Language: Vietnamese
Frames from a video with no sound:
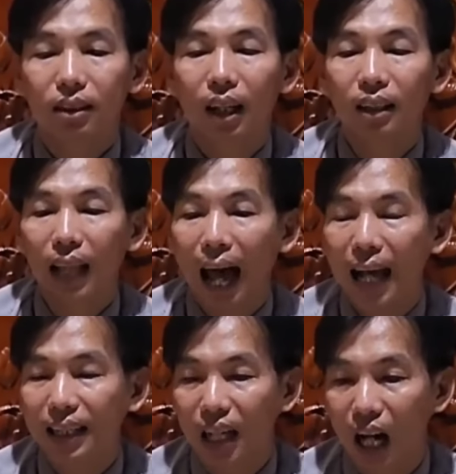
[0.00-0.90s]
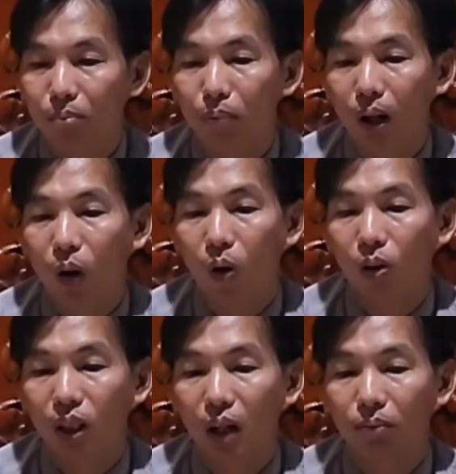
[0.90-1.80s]
đến ta dòm mà
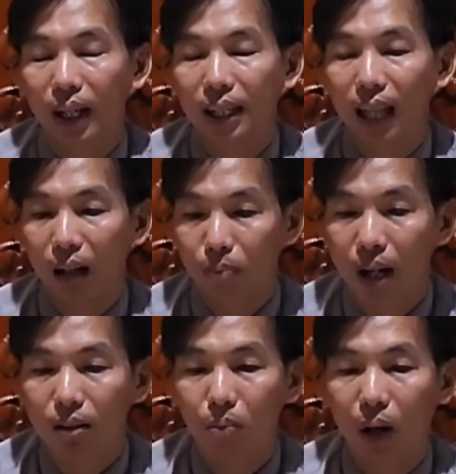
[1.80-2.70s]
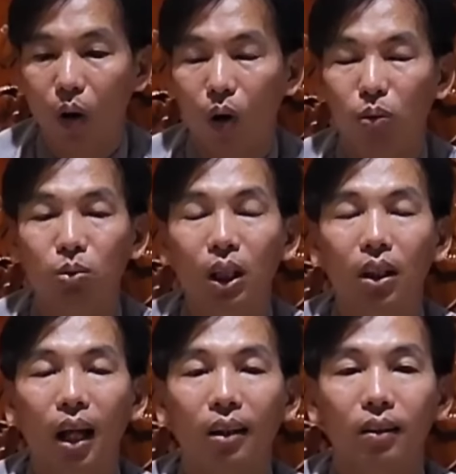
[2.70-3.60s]
còn dòm thấy tận mắt mà còn không đúng
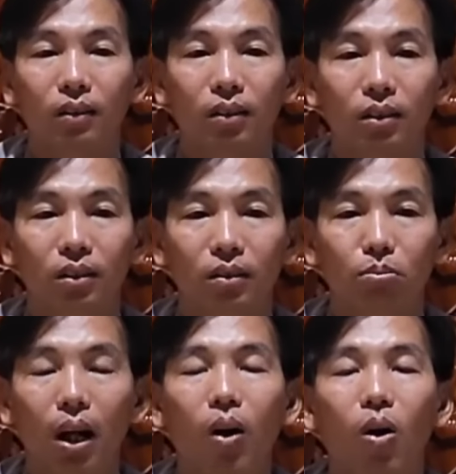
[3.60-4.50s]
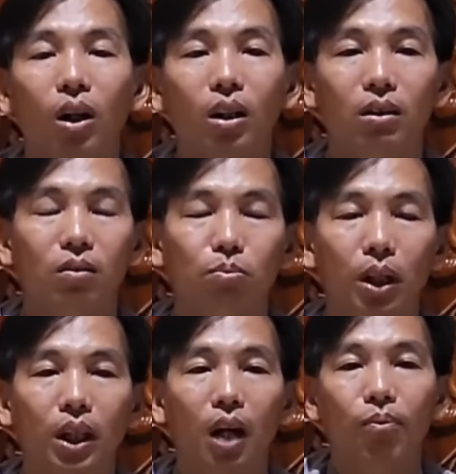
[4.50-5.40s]
sự thật bà con ơi
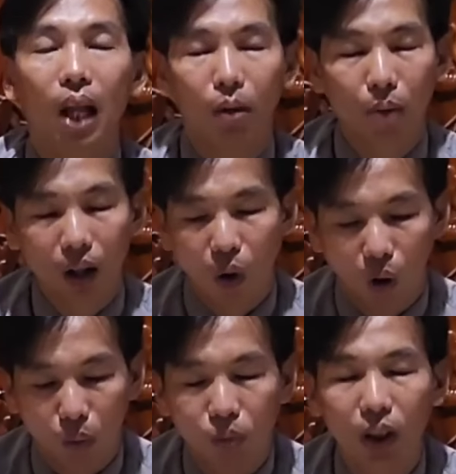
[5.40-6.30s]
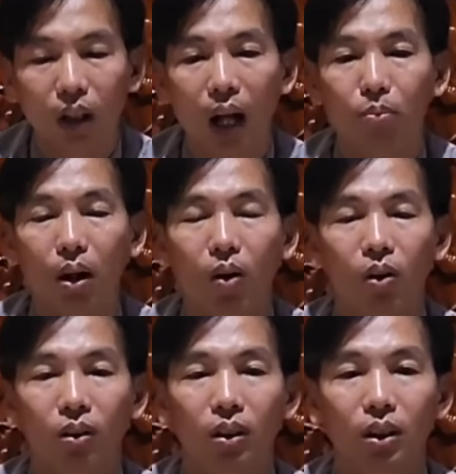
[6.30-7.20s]
mình dòm tận mắt còn không đúng sự thật bà
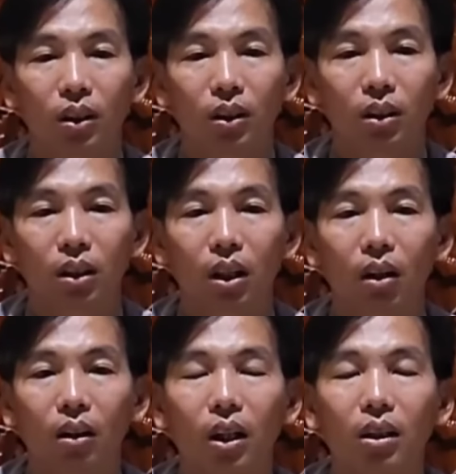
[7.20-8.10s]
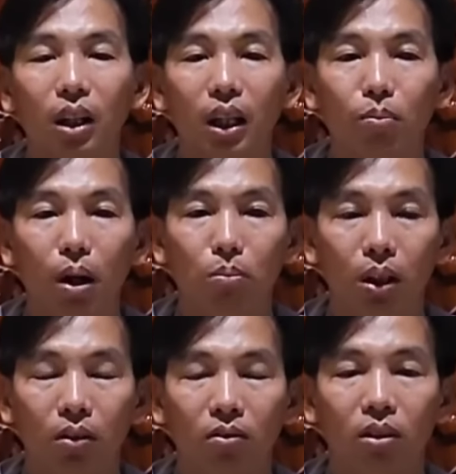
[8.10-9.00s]
con chứ không chân chi mà
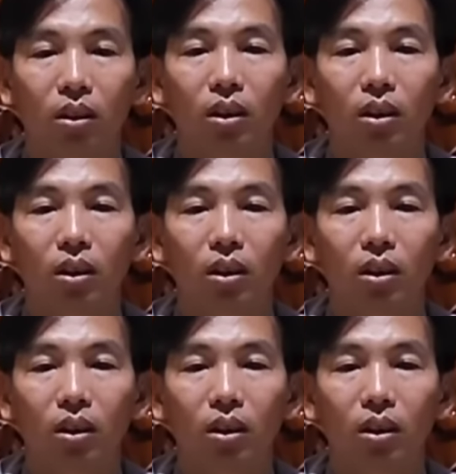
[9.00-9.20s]
mình